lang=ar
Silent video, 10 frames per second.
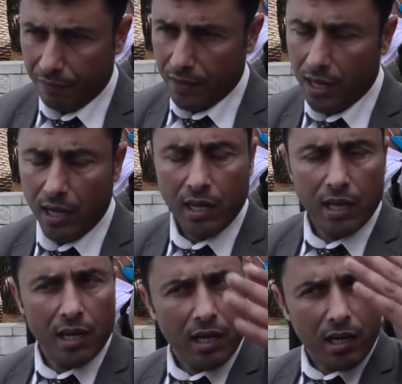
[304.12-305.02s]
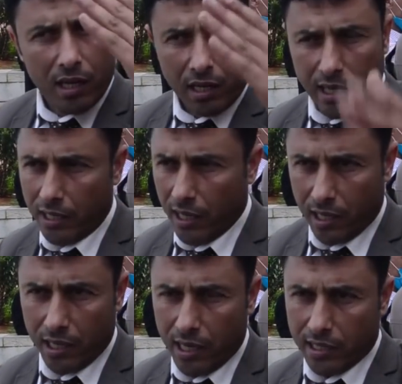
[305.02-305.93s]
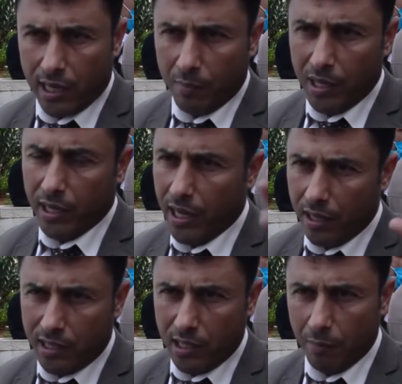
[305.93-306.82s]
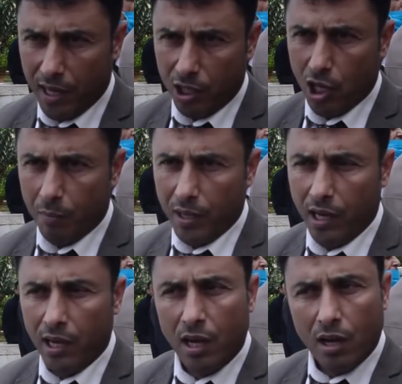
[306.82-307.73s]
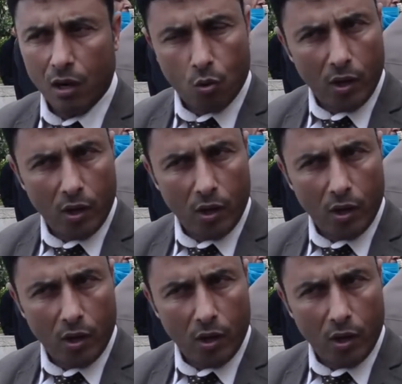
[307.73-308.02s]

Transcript: الاحترافيه آه، كذلك الناس كاملين كان الاستماع للجميع